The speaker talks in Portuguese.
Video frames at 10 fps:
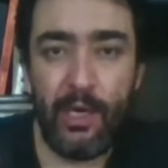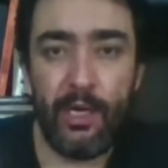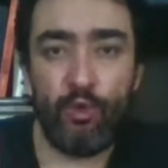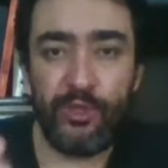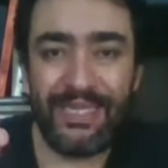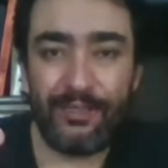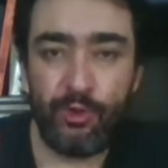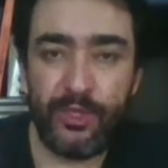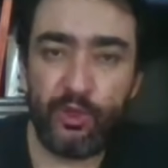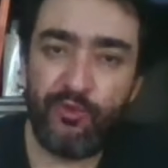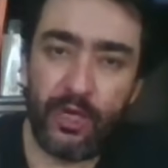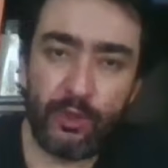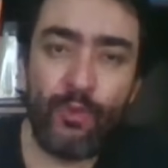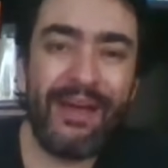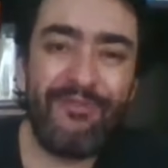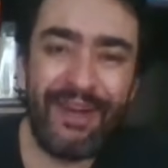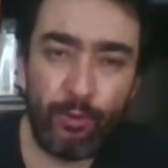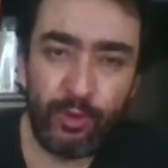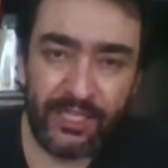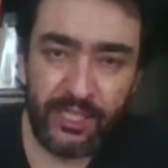Nos Estados Unidos o voto não é
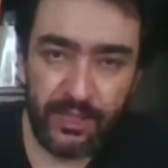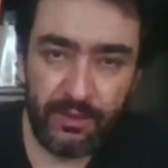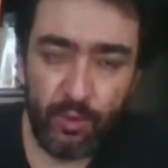facultativo,